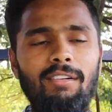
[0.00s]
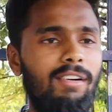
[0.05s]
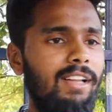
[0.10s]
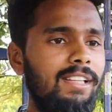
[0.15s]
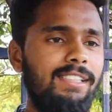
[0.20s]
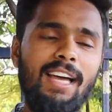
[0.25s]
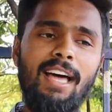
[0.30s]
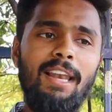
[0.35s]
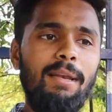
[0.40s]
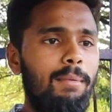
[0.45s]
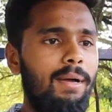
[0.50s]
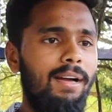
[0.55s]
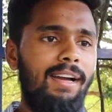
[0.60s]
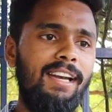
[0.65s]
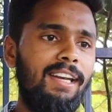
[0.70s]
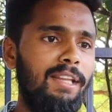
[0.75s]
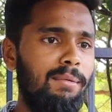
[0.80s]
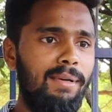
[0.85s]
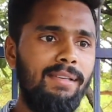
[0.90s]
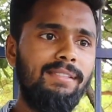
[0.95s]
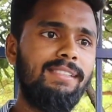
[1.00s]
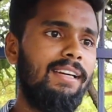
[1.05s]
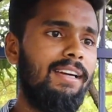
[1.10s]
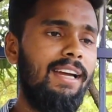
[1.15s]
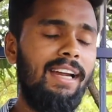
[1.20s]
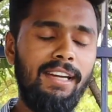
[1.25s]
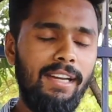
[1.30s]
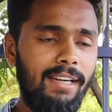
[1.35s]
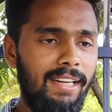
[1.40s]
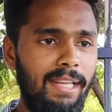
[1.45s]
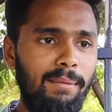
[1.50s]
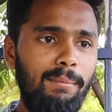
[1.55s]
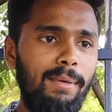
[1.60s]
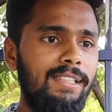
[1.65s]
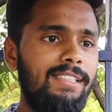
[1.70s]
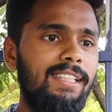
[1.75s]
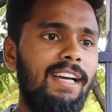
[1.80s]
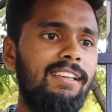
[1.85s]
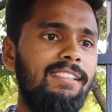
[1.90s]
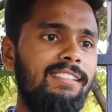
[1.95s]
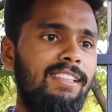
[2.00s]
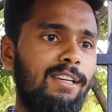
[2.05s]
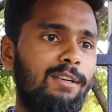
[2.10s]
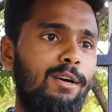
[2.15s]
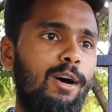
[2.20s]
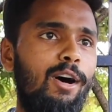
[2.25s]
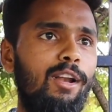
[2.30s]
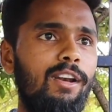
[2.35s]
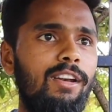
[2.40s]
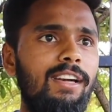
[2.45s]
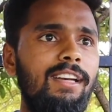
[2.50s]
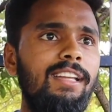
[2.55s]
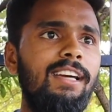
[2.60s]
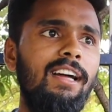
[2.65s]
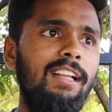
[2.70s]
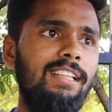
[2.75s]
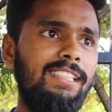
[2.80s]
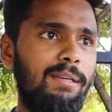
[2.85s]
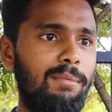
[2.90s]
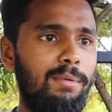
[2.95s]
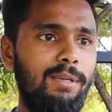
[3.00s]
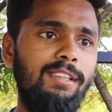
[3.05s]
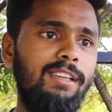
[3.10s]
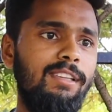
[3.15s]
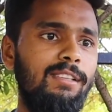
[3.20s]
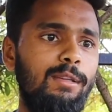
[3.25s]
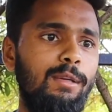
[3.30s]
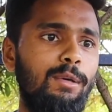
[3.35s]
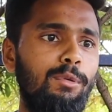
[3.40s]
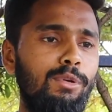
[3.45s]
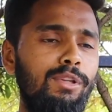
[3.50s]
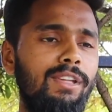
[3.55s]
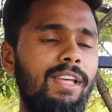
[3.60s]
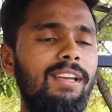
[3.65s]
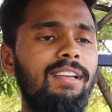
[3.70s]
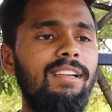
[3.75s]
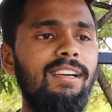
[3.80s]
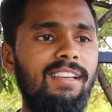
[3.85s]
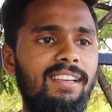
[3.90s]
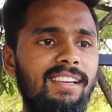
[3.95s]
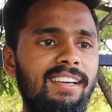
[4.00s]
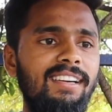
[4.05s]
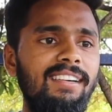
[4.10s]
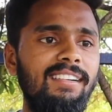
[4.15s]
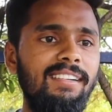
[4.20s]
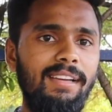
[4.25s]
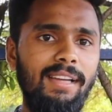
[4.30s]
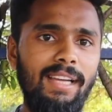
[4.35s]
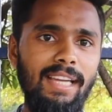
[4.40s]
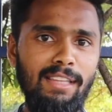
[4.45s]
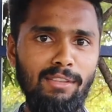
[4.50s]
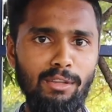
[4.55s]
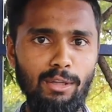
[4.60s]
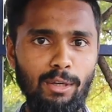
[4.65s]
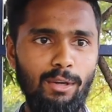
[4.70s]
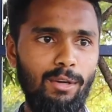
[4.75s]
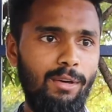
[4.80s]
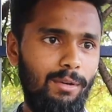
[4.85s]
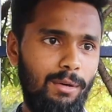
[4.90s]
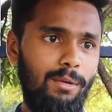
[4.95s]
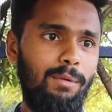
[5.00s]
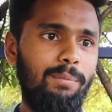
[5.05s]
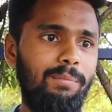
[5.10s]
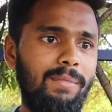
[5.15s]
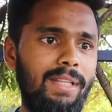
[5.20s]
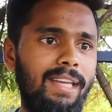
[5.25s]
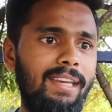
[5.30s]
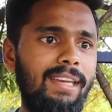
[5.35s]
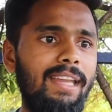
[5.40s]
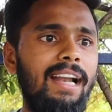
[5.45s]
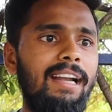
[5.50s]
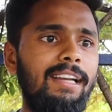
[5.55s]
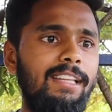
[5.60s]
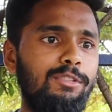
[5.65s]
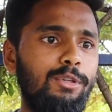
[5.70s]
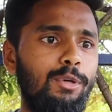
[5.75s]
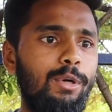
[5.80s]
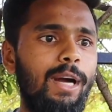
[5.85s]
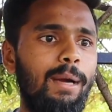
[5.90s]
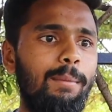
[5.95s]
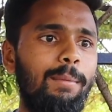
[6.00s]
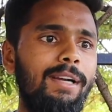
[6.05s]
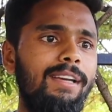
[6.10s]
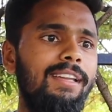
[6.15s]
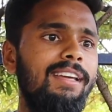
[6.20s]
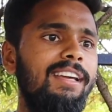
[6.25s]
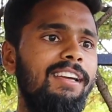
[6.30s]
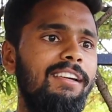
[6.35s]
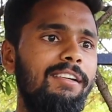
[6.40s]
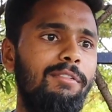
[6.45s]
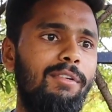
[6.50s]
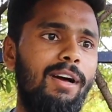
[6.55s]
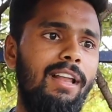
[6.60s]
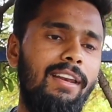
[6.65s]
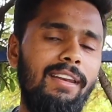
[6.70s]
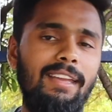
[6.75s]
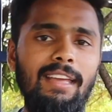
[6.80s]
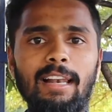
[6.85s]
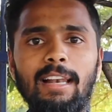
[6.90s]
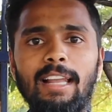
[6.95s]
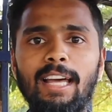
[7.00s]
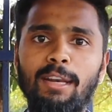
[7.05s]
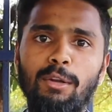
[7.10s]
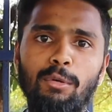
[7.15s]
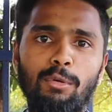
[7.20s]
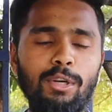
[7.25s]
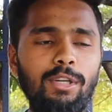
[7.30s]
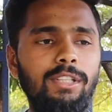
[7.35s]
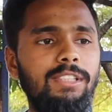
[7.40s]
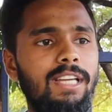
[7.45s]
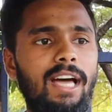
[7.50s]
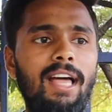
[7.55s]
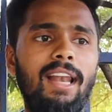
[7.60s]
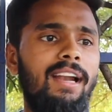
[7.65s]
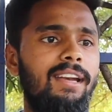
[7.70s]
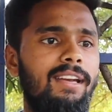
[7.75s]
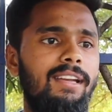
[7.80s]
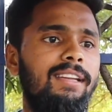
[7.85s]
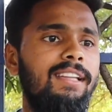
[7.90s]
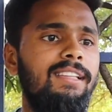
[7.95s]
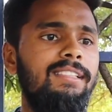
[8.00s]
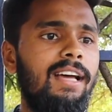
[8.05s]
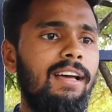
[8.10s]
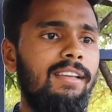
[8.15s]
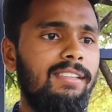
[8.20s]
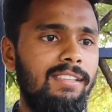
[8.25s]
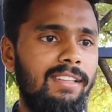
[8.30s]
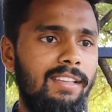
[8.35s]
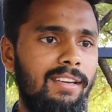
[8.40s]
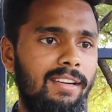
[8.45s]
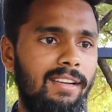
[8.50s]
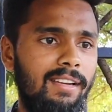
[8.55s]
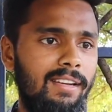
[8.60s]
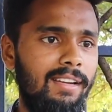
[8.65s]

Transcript: వాళ్ళు చాలా బాగా ఎంటర్మెంట్ ఎంటర్టైన్మెంట్ చేస్తున్నారు ఆల్రెడీ వాళ్ళు జబర్దస్త్లో ఉన్నదానికన్నా ఇందులో రియాలిటీ షో కాబట్టి వాళ్ళు రియల్గాను కూడా చాలా ఎంటర్టైన్ చేస్తారు